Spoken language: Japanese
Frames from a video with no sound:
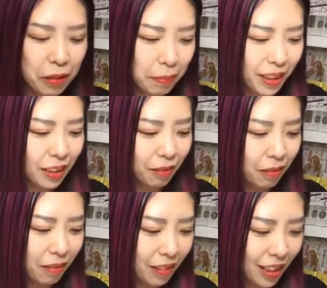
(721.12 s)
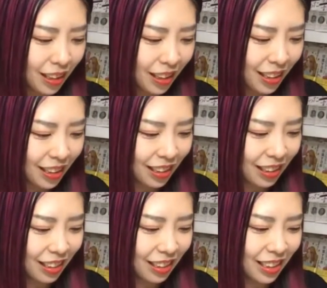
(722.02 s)
例えば、その、
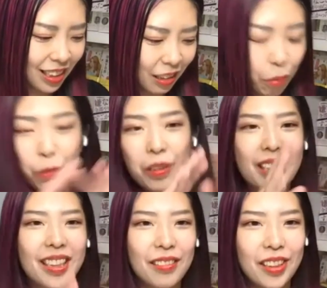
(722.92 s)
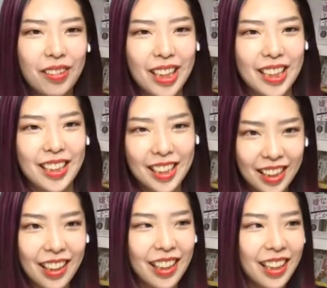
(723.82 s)
なんか王室の人たちが
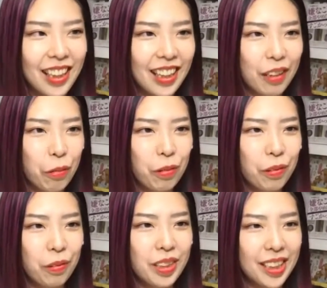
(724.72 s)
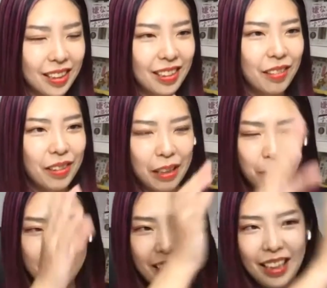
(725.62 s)
さ、王室、あ
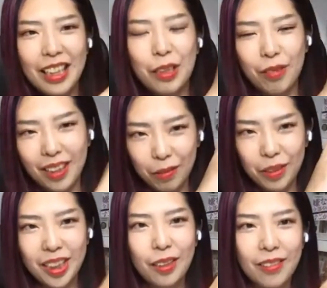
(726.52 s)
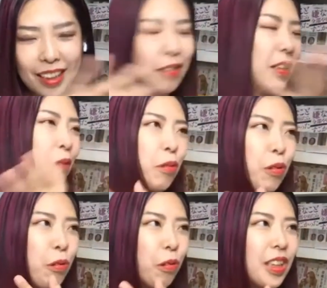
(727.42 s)
の、イギリスとかの王室とか、あと日
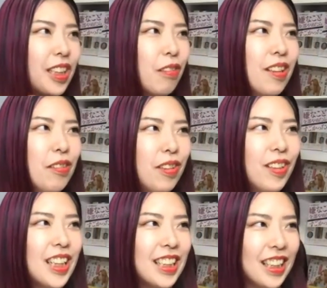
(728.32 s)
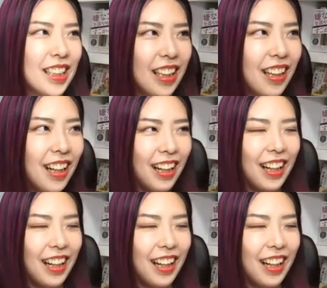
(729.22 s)
本の皇室とかの人たちがさ、